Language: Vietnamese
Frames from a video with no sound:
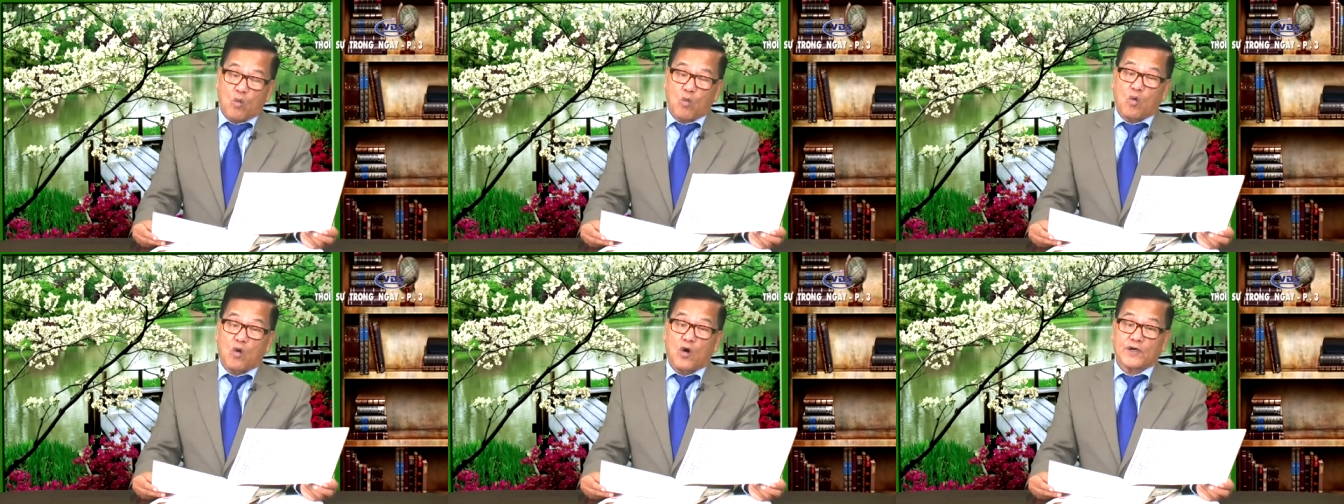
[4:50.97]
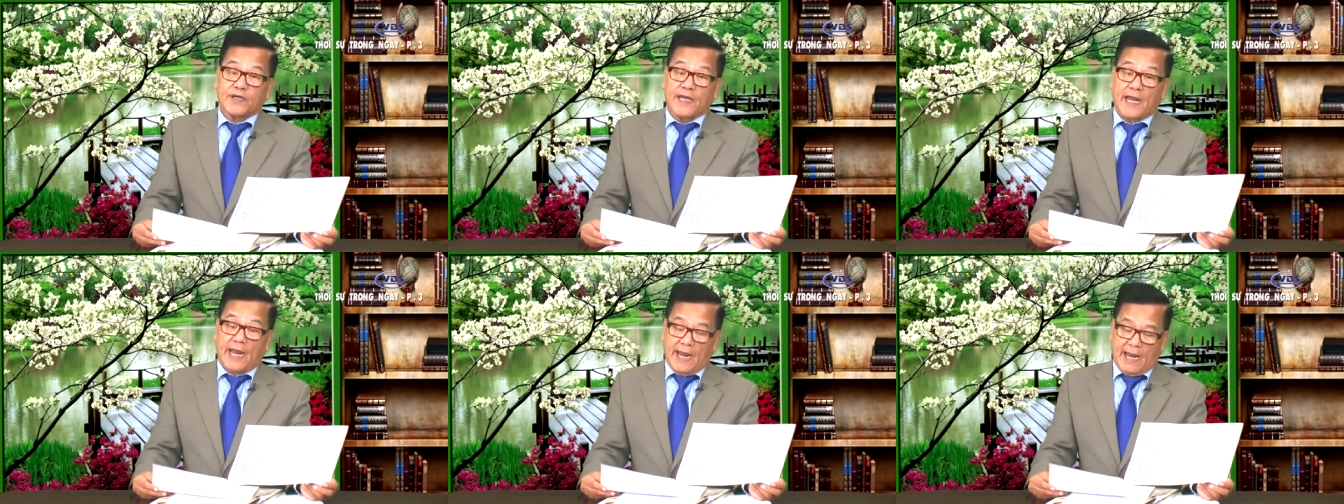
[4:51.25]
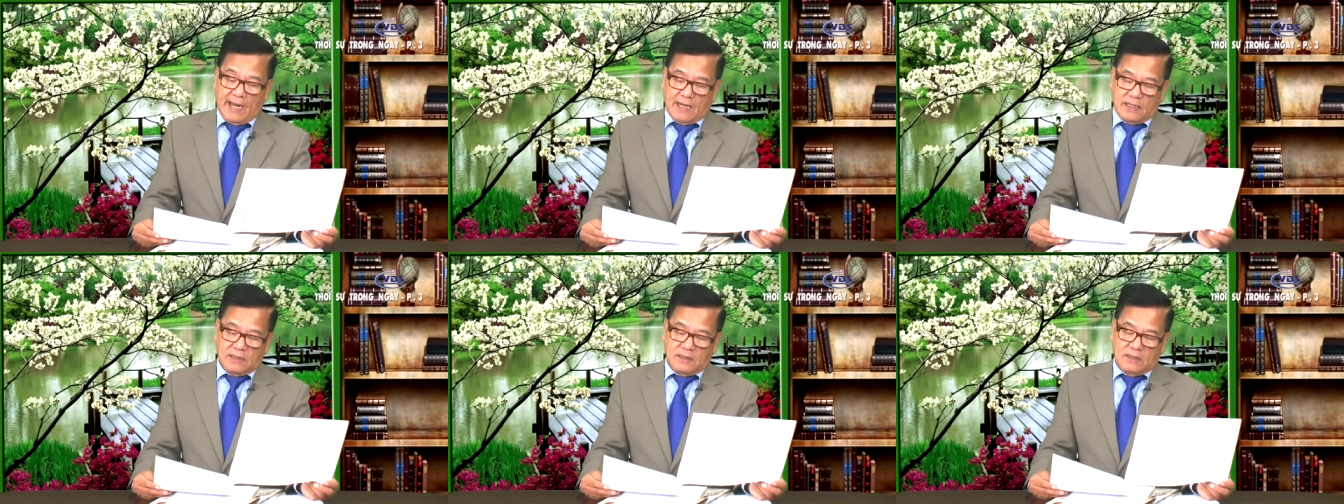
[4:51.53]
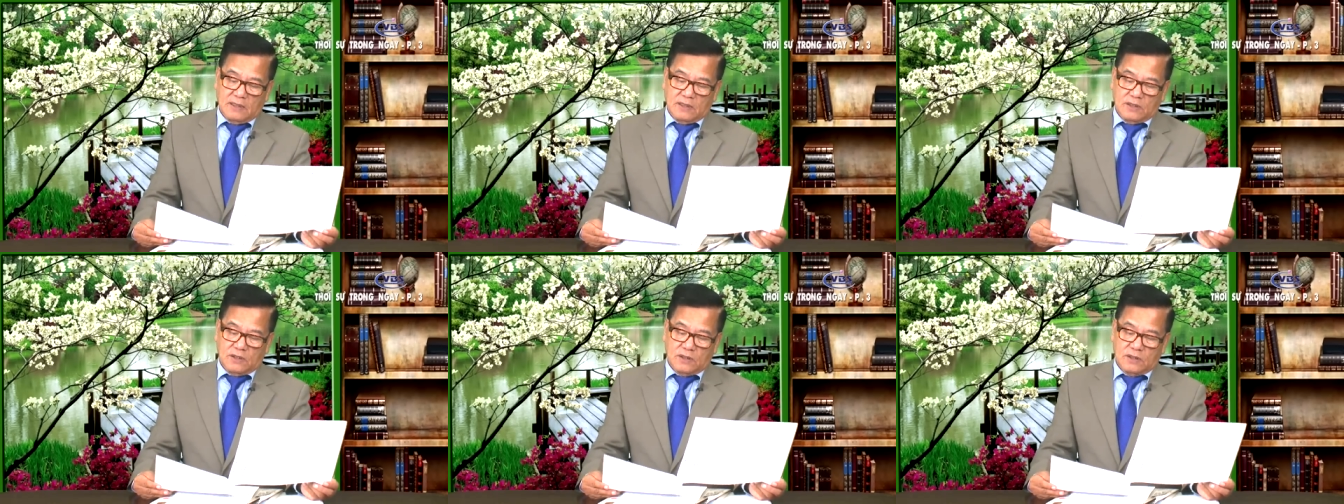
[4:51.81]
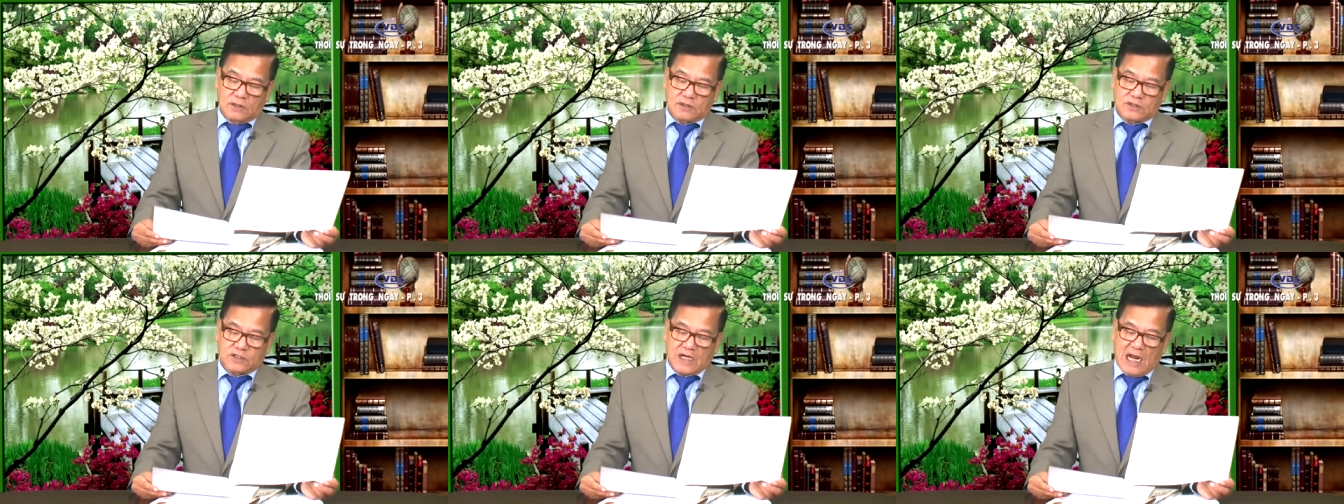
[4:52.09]
có thể
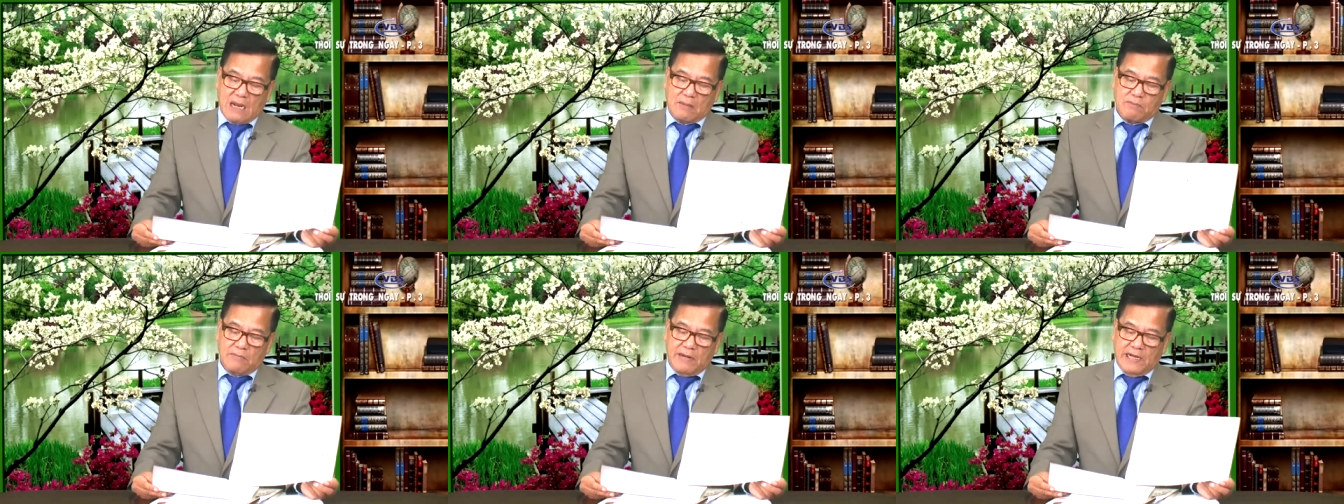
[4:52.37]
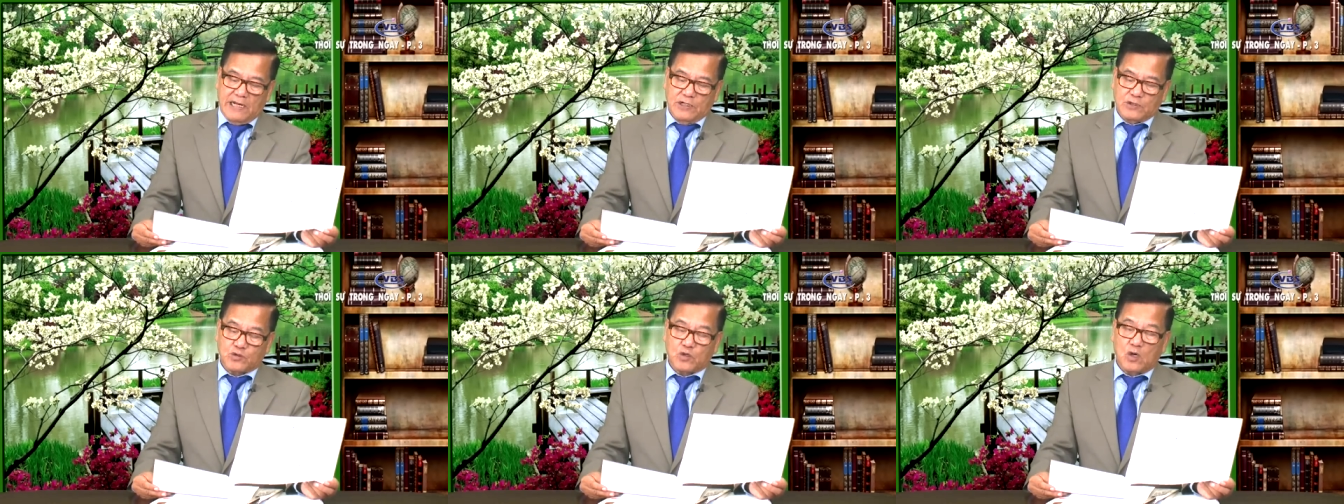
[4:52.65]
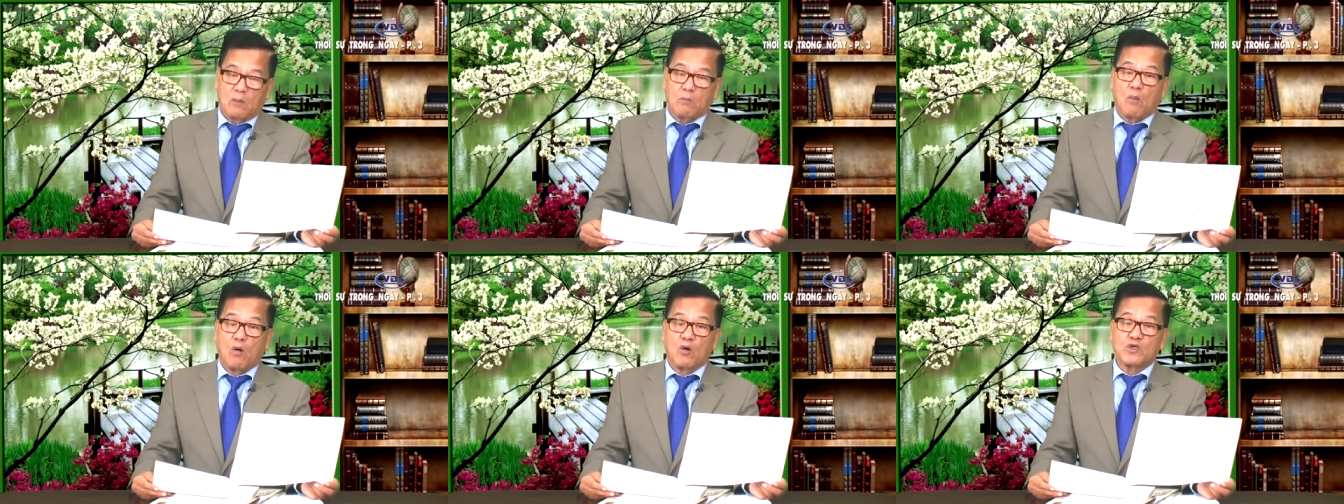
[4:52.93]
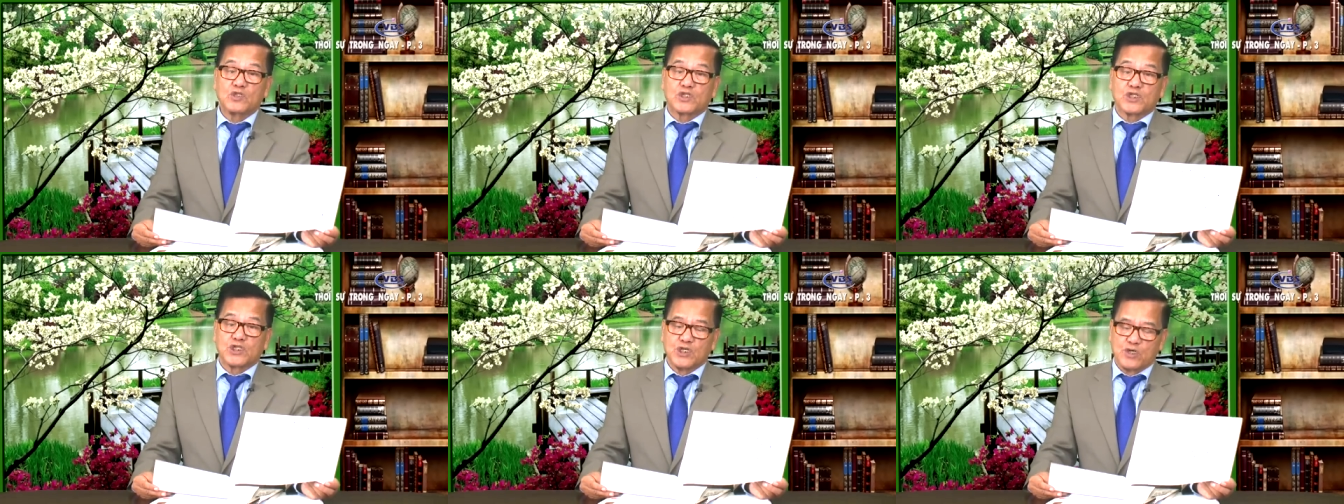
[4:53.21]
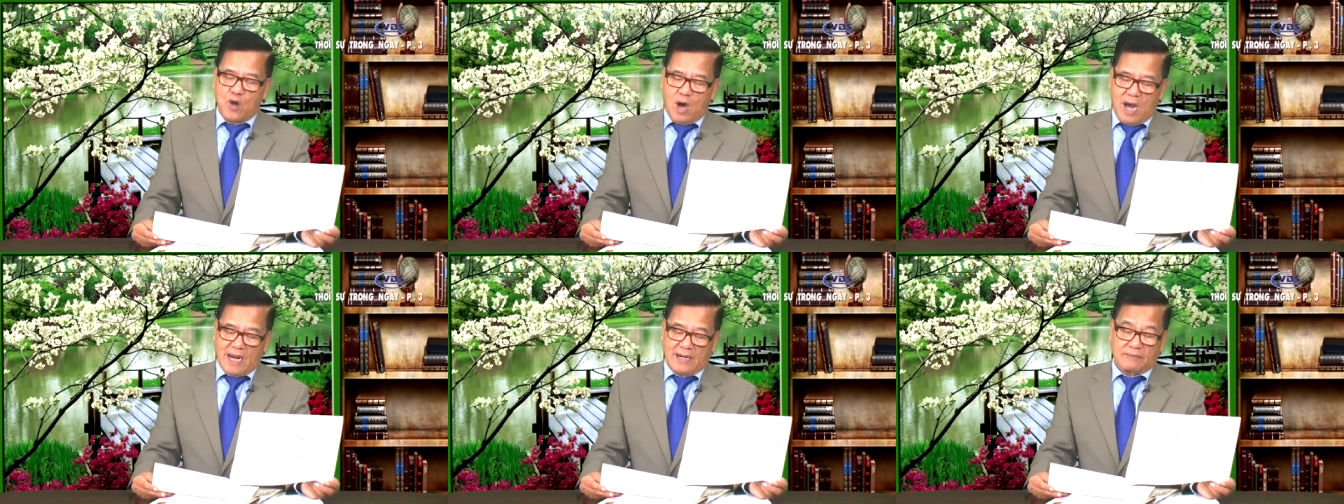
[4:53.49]
trang bị cho bốn sư
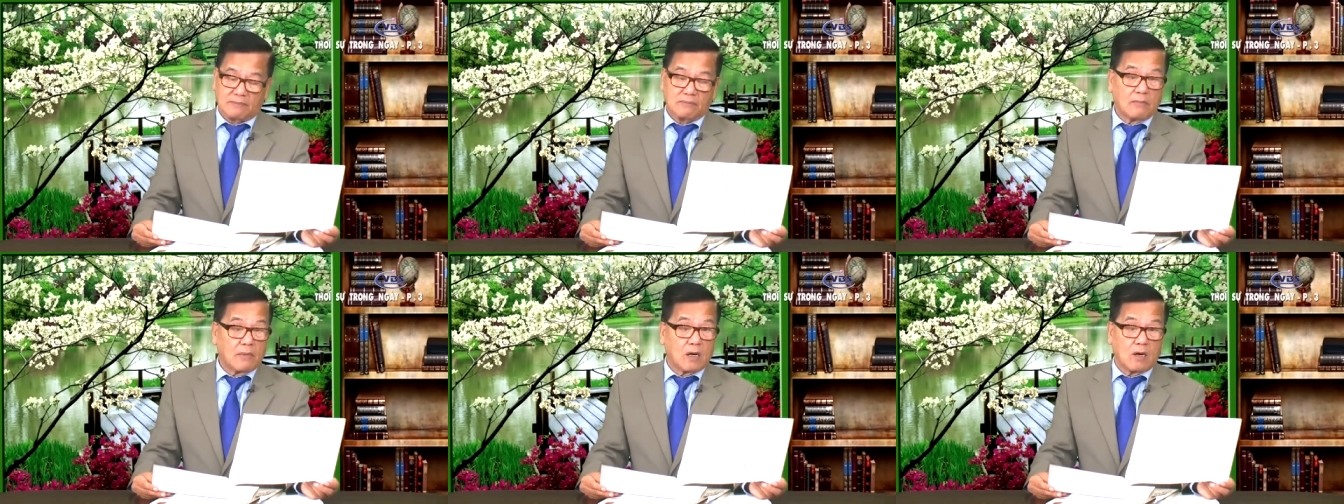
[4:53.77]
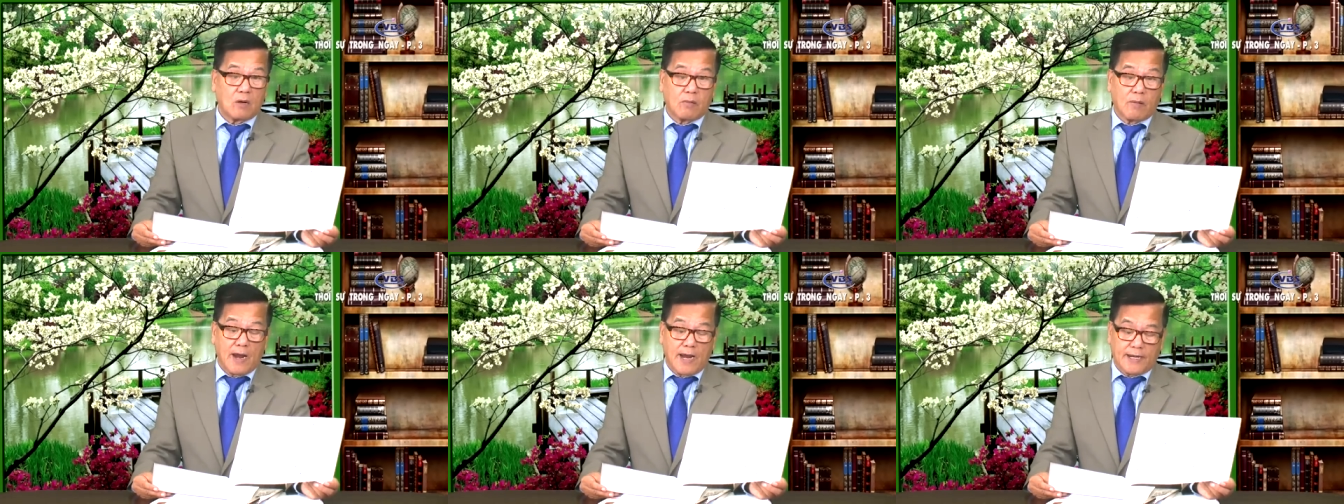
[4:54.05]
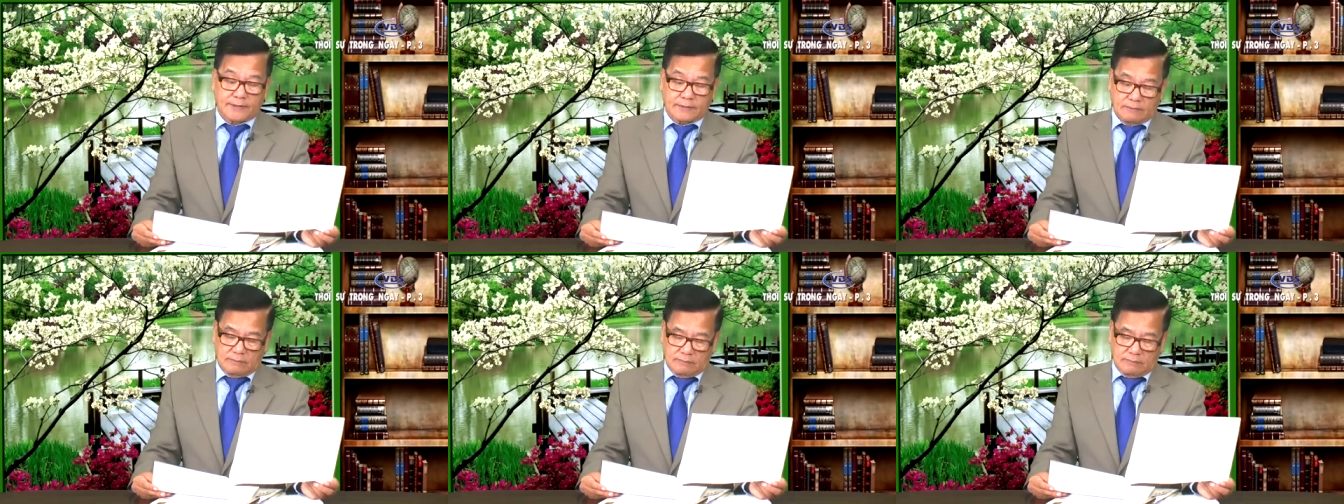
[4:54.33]
đoàn mà không hết,